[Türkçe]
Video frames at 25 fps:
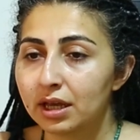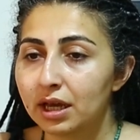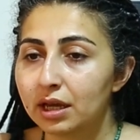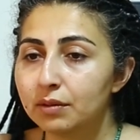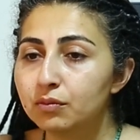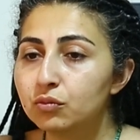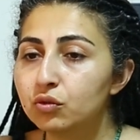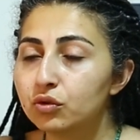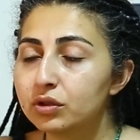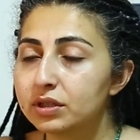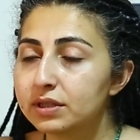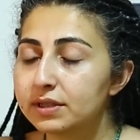
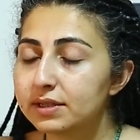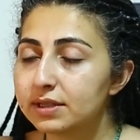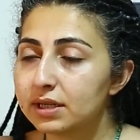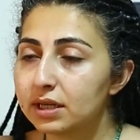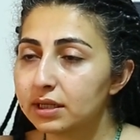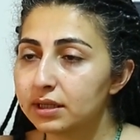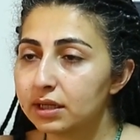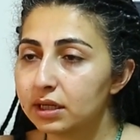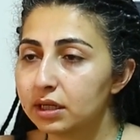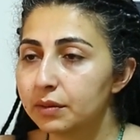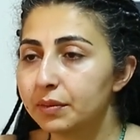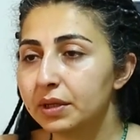Yani bu
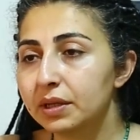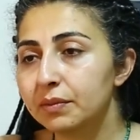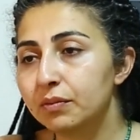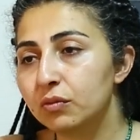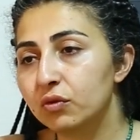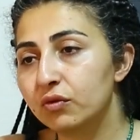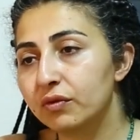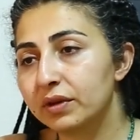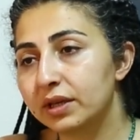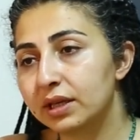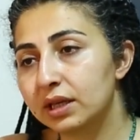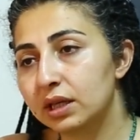insanlarda benim
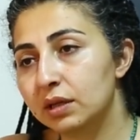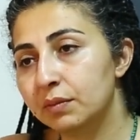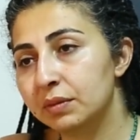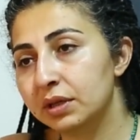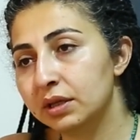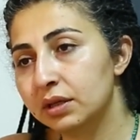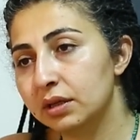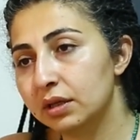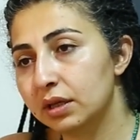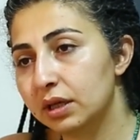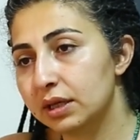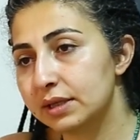
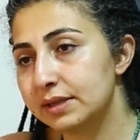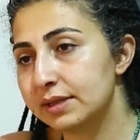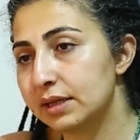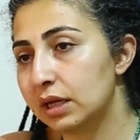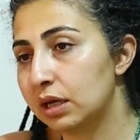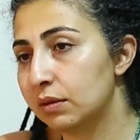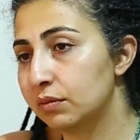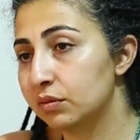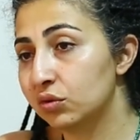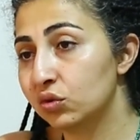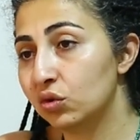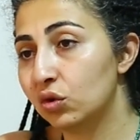müvekkilimin
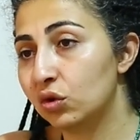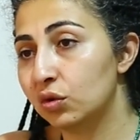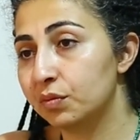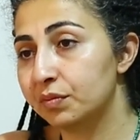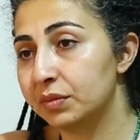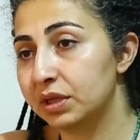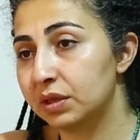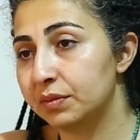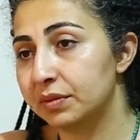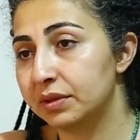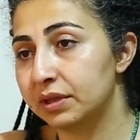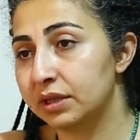hesabında
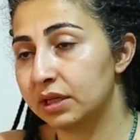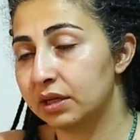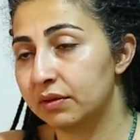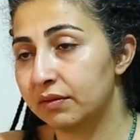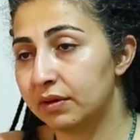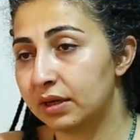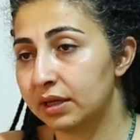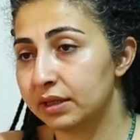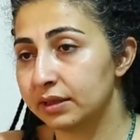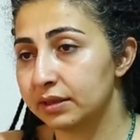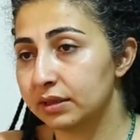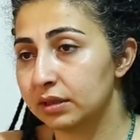11 bin lira
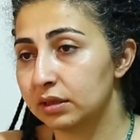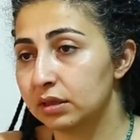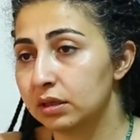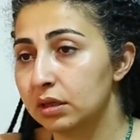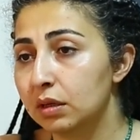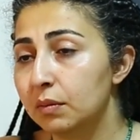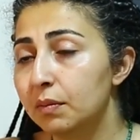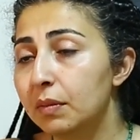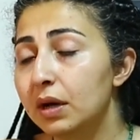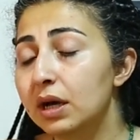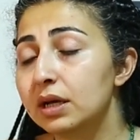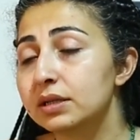vardı.
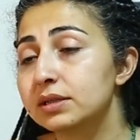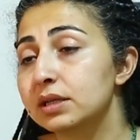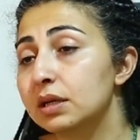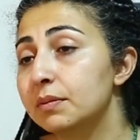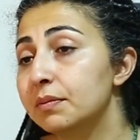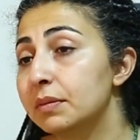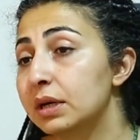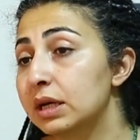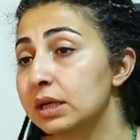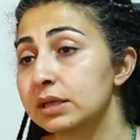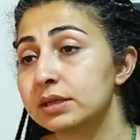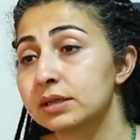
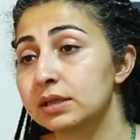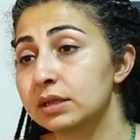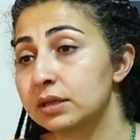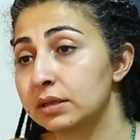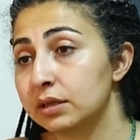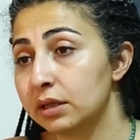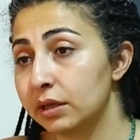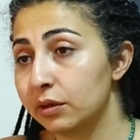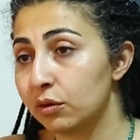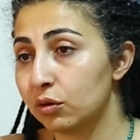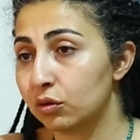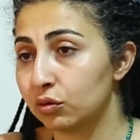Bazen
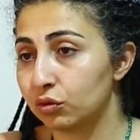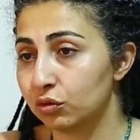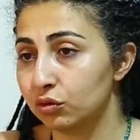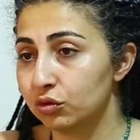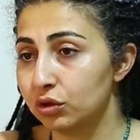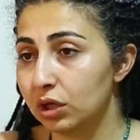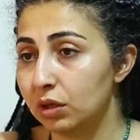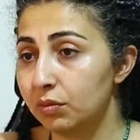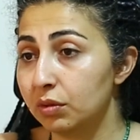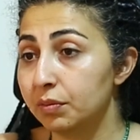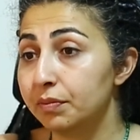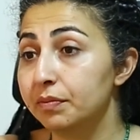bazılarında
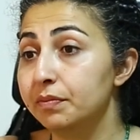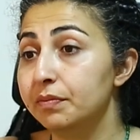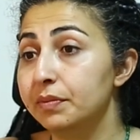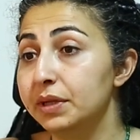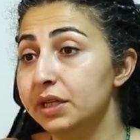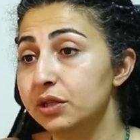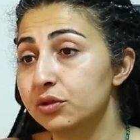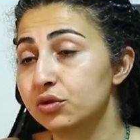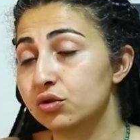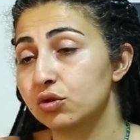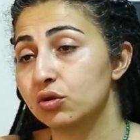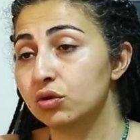yoktur ama
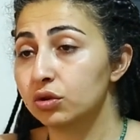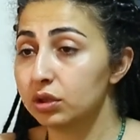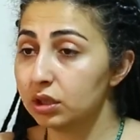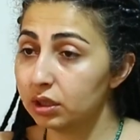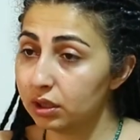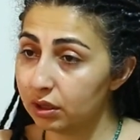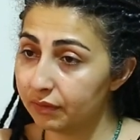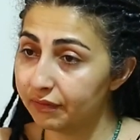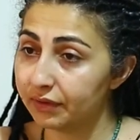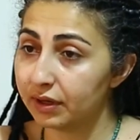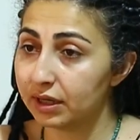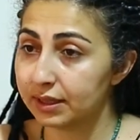
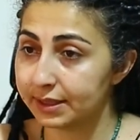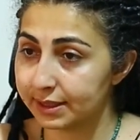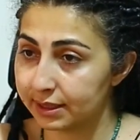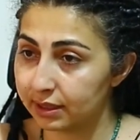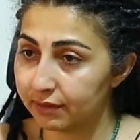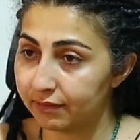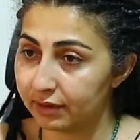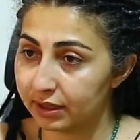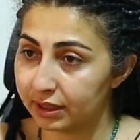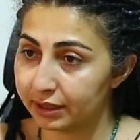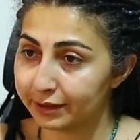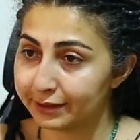birçoğunda da
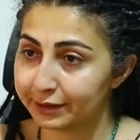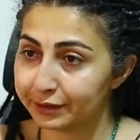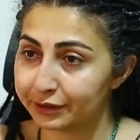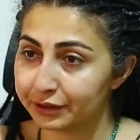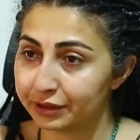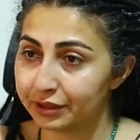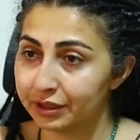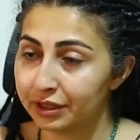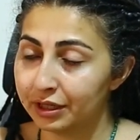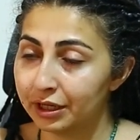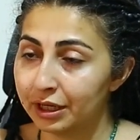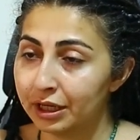fazla
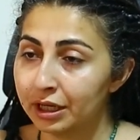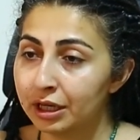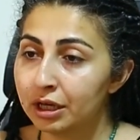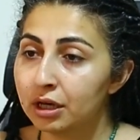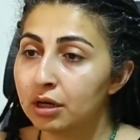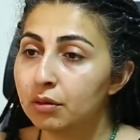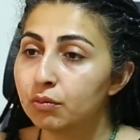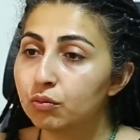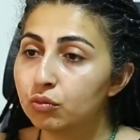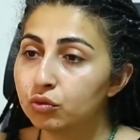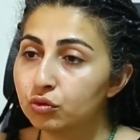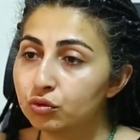vardır.
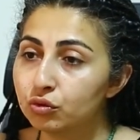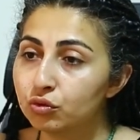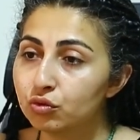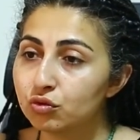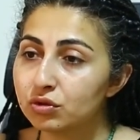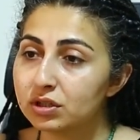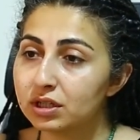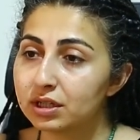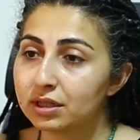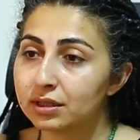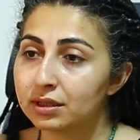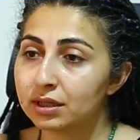Bunun
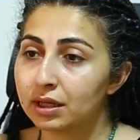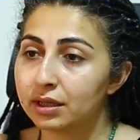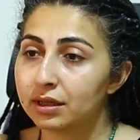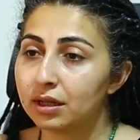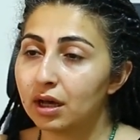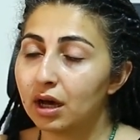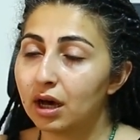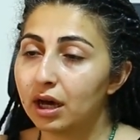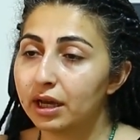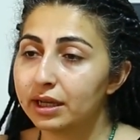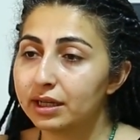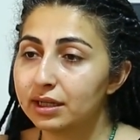üzerinden
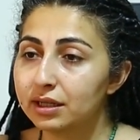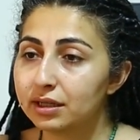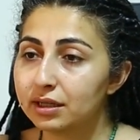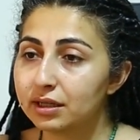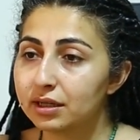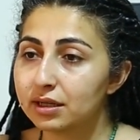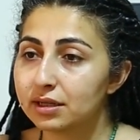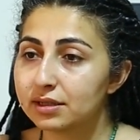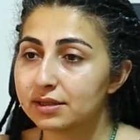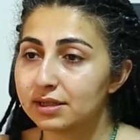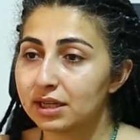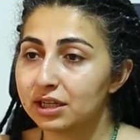
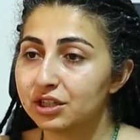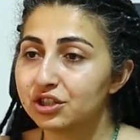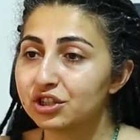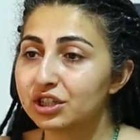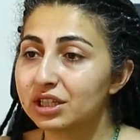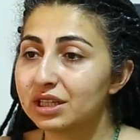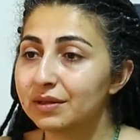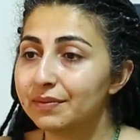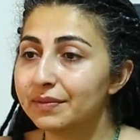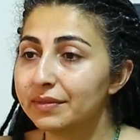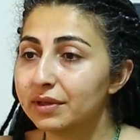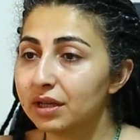aylık
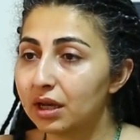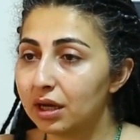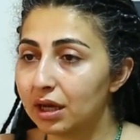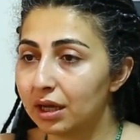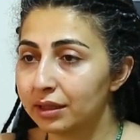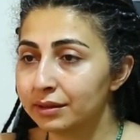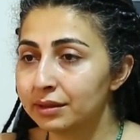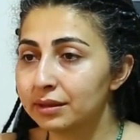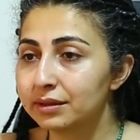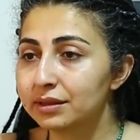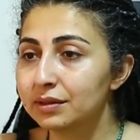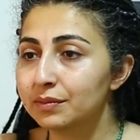kazanç ki
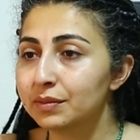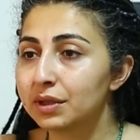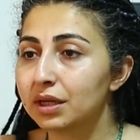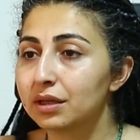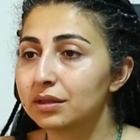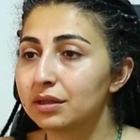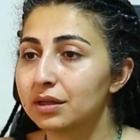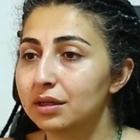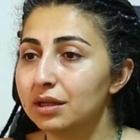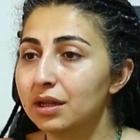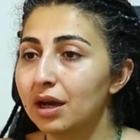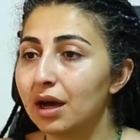anladığım
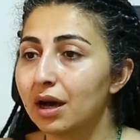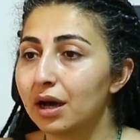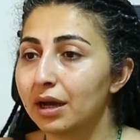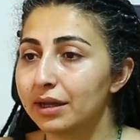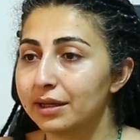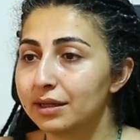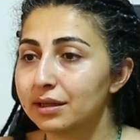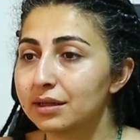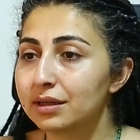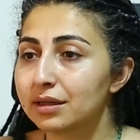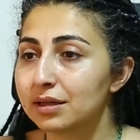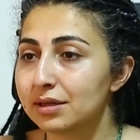kadarıyla
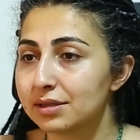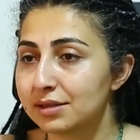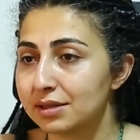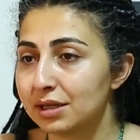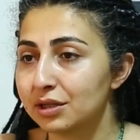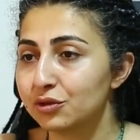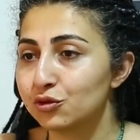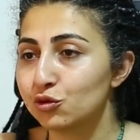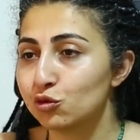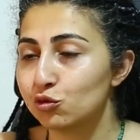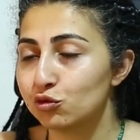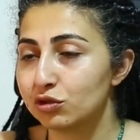aylık
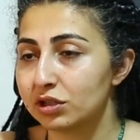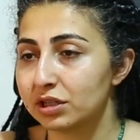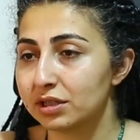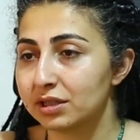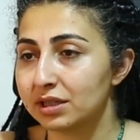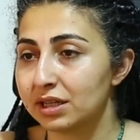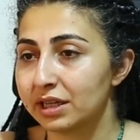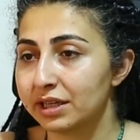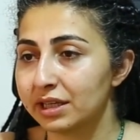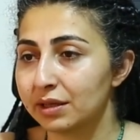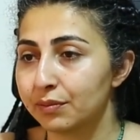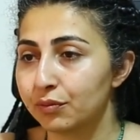kazanç
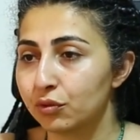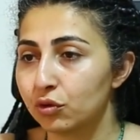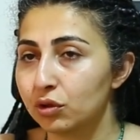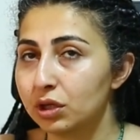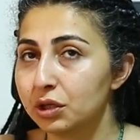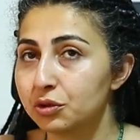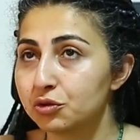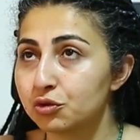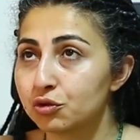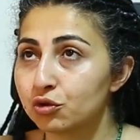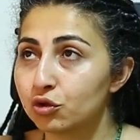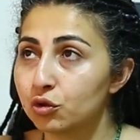üzerinden
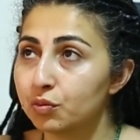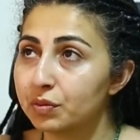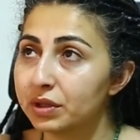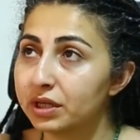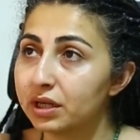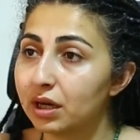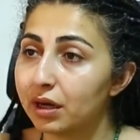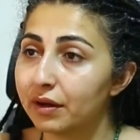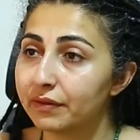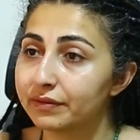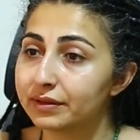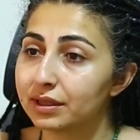yapıyorlar. Çünkü bir
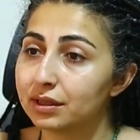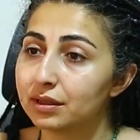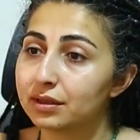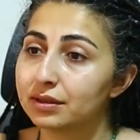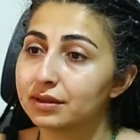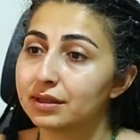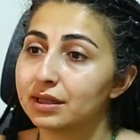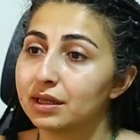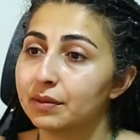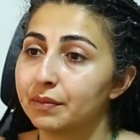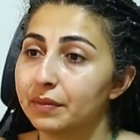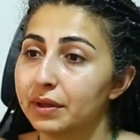
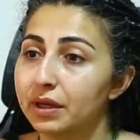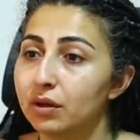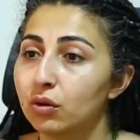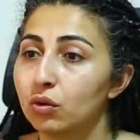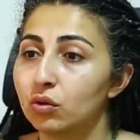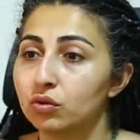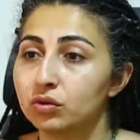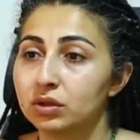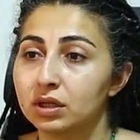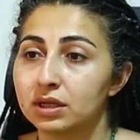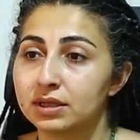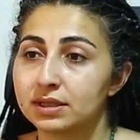haftalık dilime
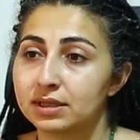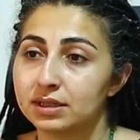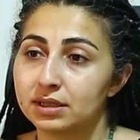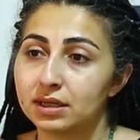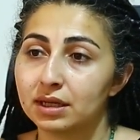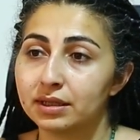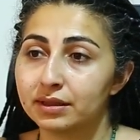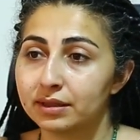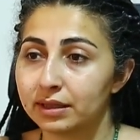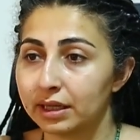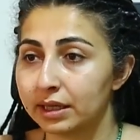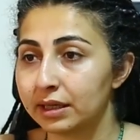10
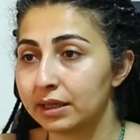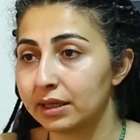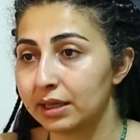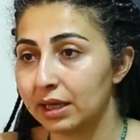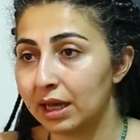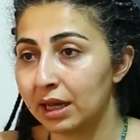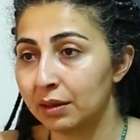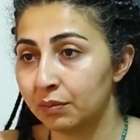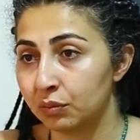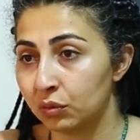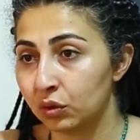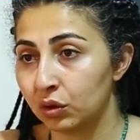Haziran denk
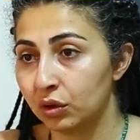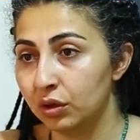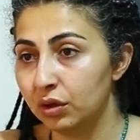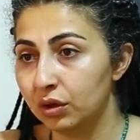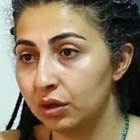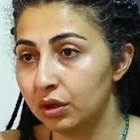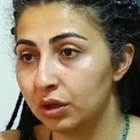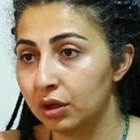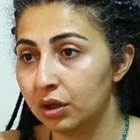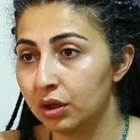gelmiyor.